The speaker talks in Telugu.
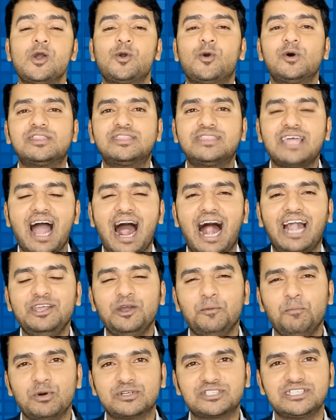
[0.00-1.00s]
కొత్త
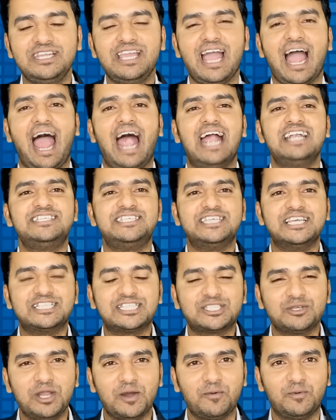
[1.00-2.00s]
ఆడియో బుక్స్ని యాడ్
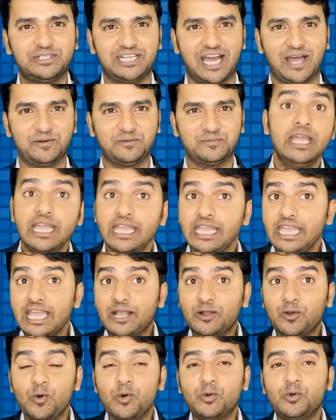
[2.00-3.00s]
చేస్తూనే ఉంటారు ఈ
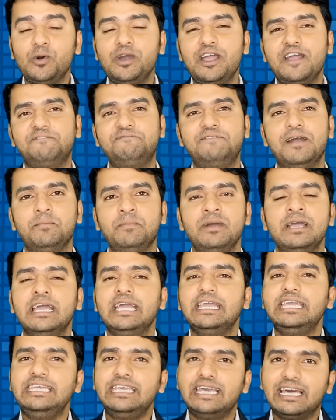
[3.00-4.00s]
కూకు ఎఫ్ఎం
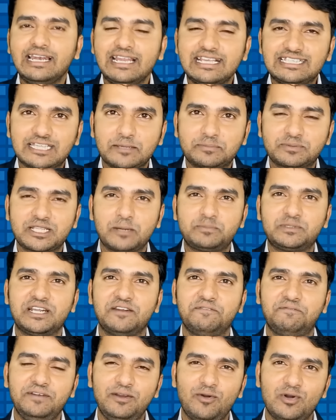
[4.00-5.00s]
ఇయర్లీ
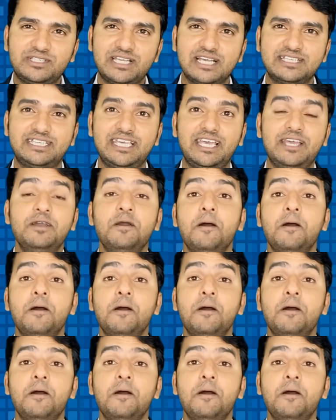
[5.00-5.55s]
సబ్స్క్రిప్షన్ ఫీ వచ్చేసి